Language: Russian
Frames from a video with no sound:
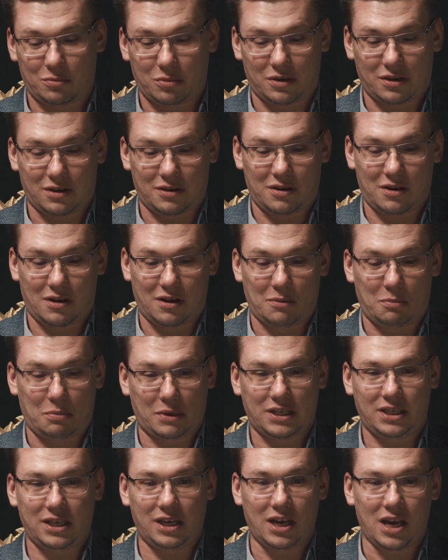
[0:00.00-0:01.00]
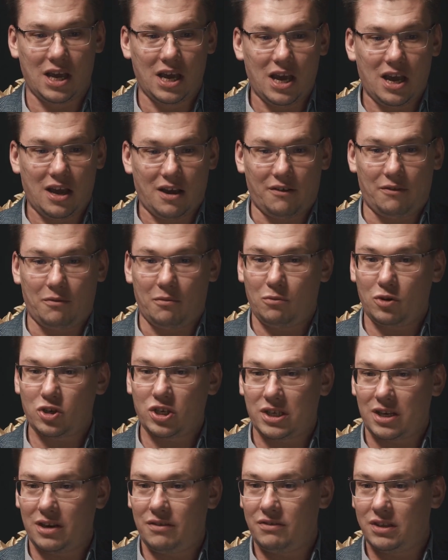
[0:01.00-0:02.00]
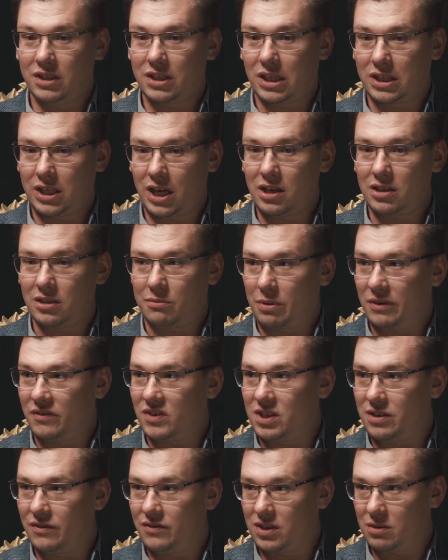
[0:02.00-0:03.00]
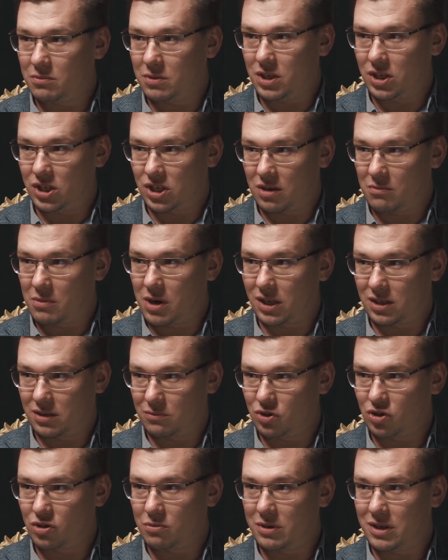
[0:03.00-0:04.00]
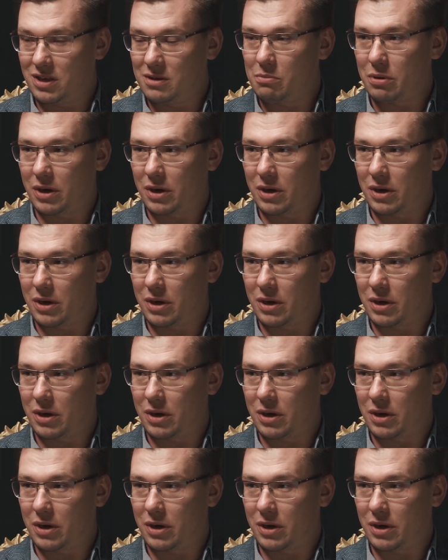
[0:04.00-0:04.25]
бы угу. просили, «Э, можете ли вы на тренинг привести всем книжки? Мы хотим, чтобы они